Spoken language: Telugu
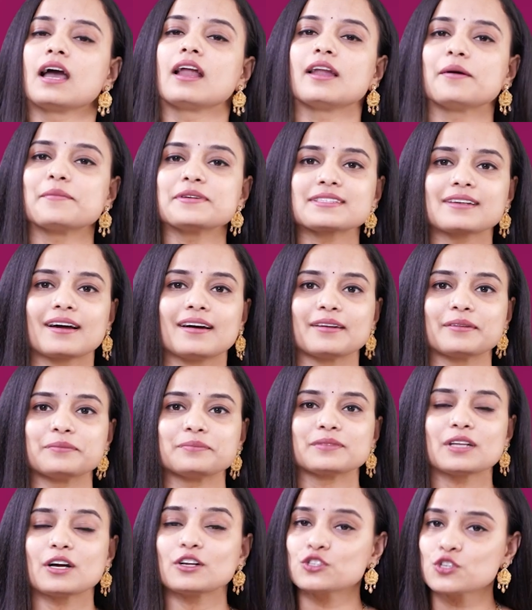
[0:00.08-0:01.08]
నమస్కారం
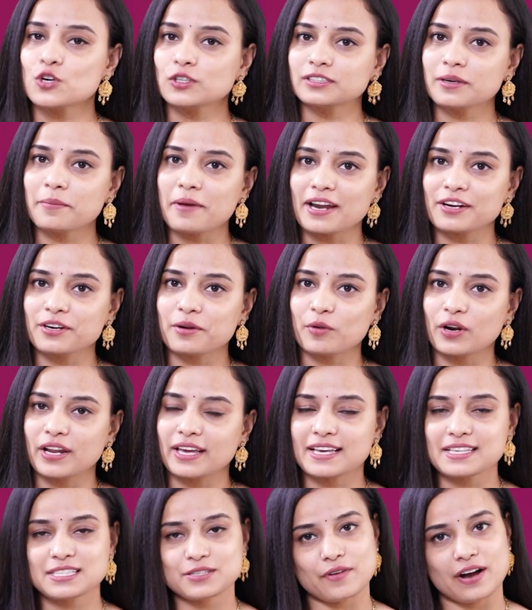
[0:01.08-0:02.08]
జ్యోతి
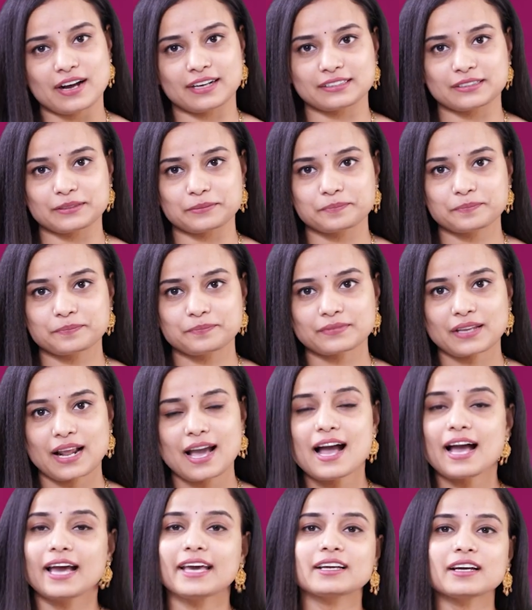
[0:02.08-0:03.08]
మ్యాట్రిమోనికి స్వాగతం
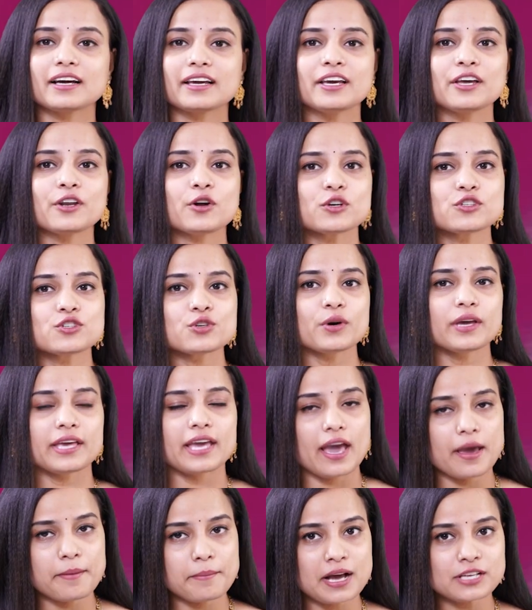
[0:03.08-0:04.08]
ఇక ఈరోజు
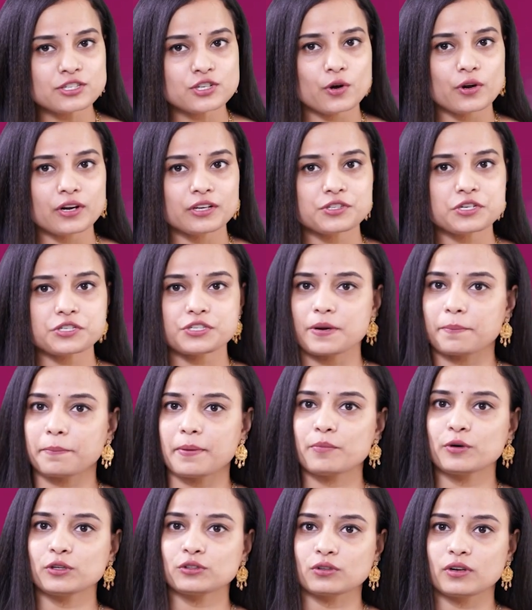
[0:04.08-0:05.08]
ఏ మ్యాచ్ గురించి
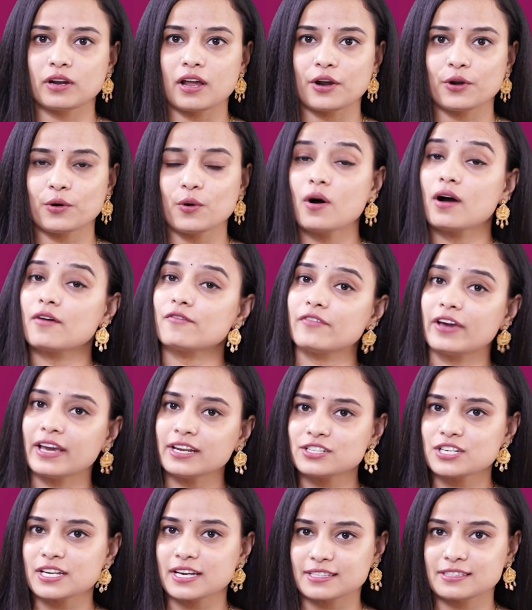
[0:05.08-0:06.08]
చెప్పబోతున్నానో
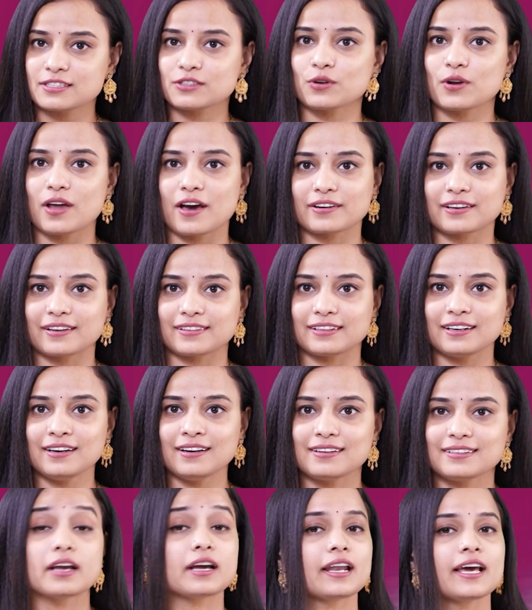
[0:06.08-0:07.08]
వెయిట్ చేస్తున్నారు కదా
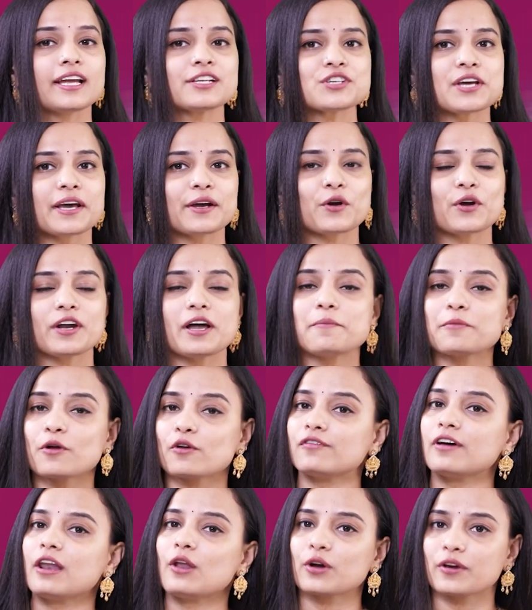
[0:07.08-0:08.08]
ఇక లేట్ చేయకుండా
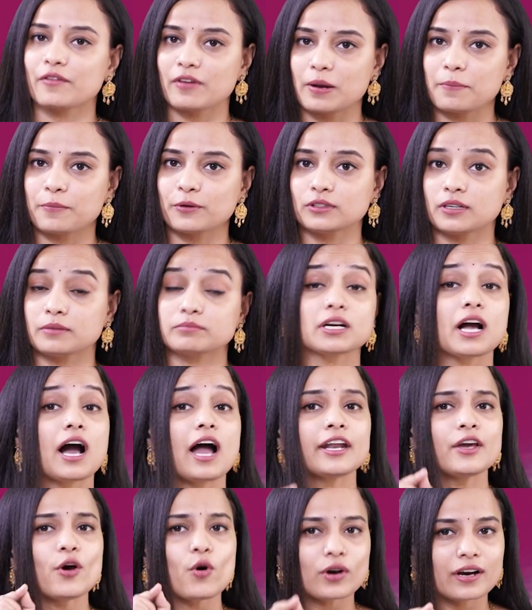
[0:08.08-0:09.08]
ప్రొఫైల్లోకి వెళ్ళిపోదాం
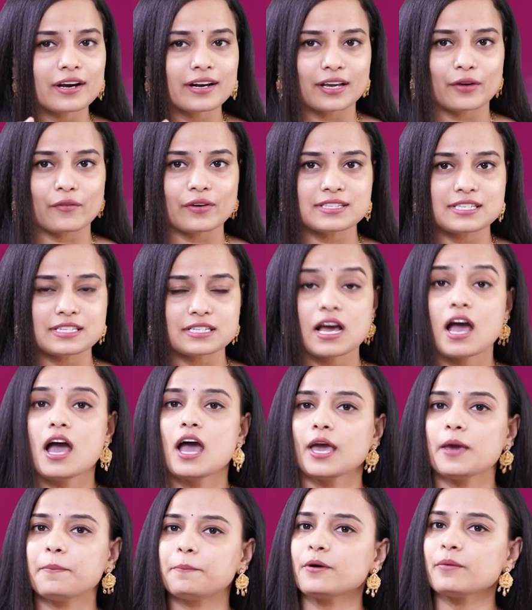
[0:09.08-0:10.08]
కానీ ఒక్క రిక్వెస్ట్
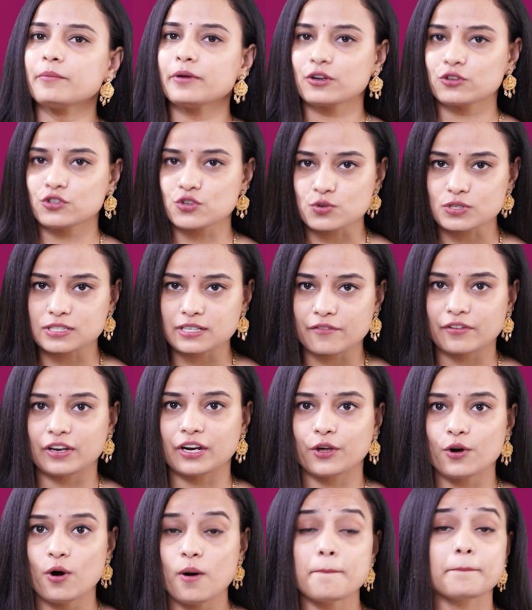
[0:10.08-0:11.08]
ఇప్పుడు మీరు చూసే
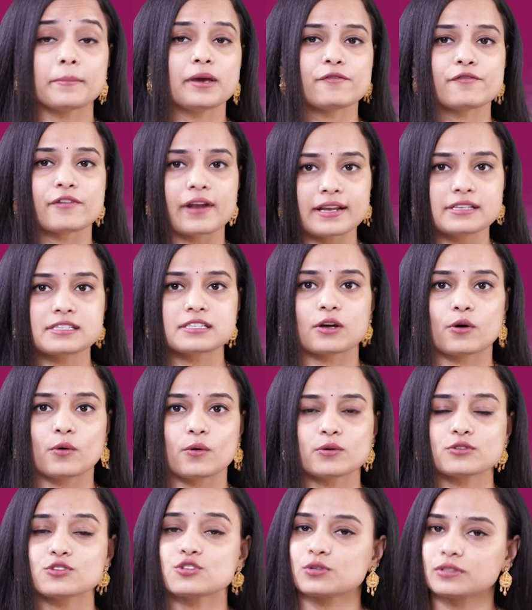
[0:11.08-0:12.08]
వీడియో మీ
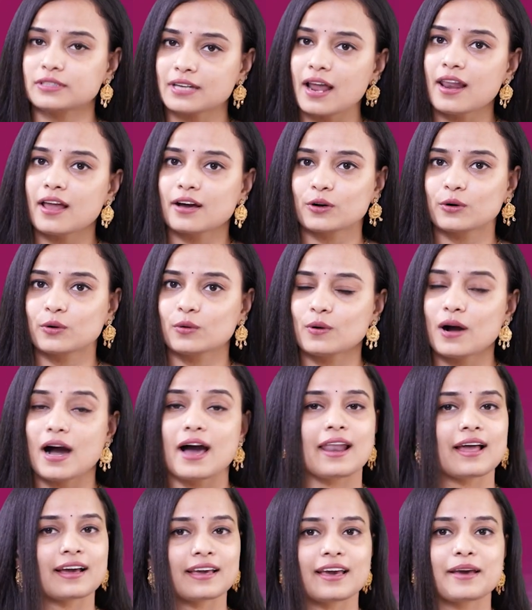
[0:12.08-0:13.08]
ఫ్రెండ్స్కు చుట్టాలకు
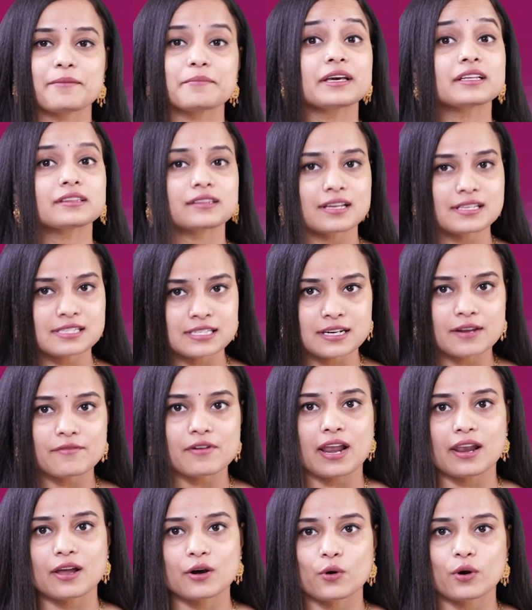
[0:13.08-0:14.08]
అలాగే మీకు తెలిసిన
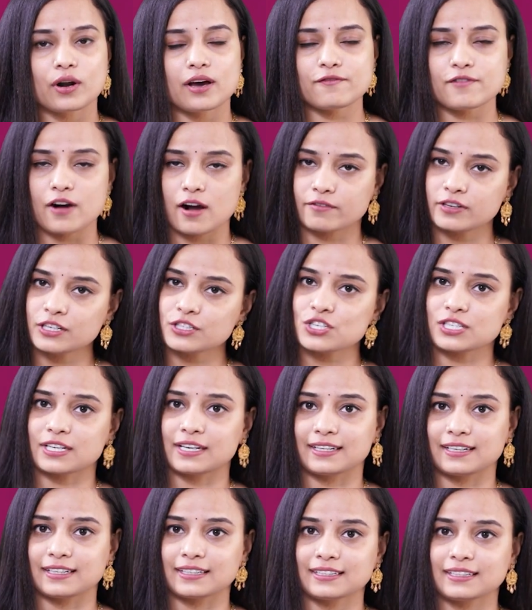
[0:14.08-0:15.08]
వాళ్ళకు కూడా ఫార్వర్డ్
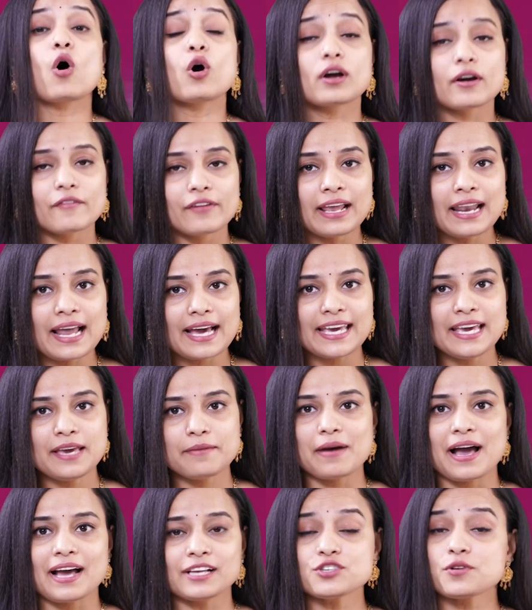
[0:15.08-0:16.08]
చేయండి ఒకవేళ ఈ
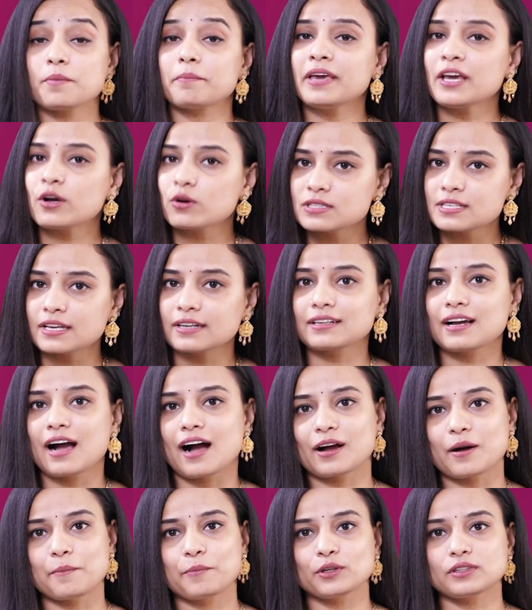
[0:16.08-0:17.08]
మ్యాచ్ మీకు సెట్
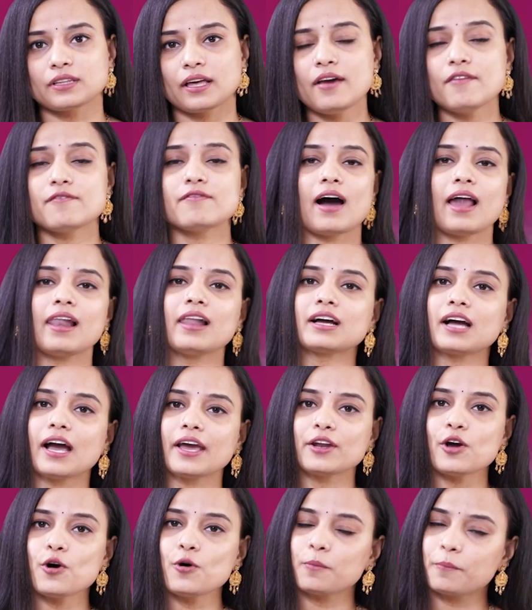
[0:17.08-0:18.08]
కాకపోతే
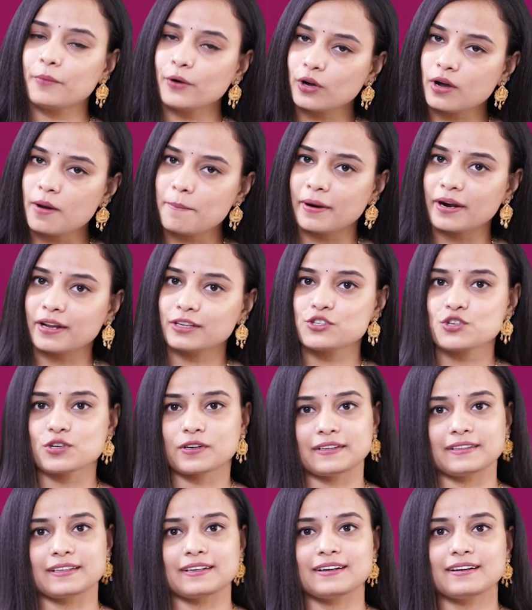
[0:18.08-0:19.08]
వాళ్ళకైనా ఉపయోగపడచ్చు
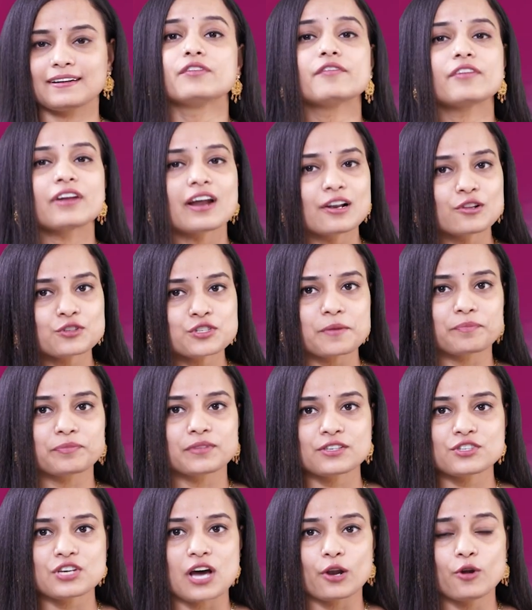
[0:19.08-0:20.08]
కదా వివరాలు
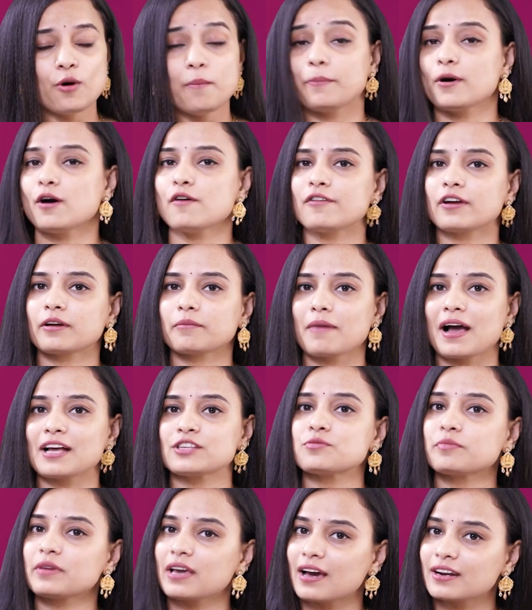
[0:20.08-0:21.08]
చెప్తే చాలు పర్ఫెక్ట్
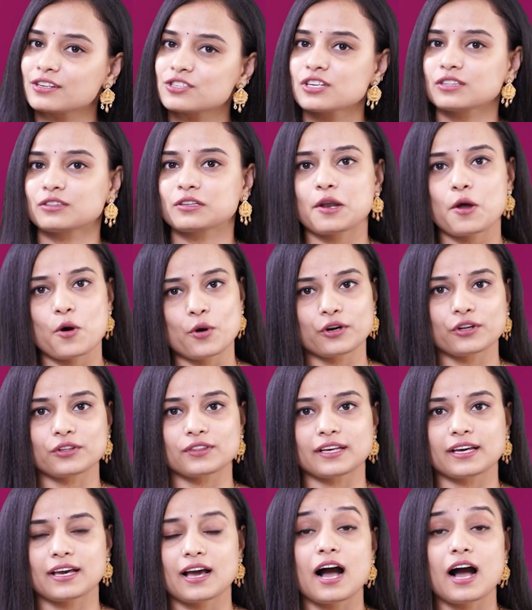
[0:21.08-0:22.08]
మ్యాచ్ మీ అరచేతుల్లో ఉంటుంది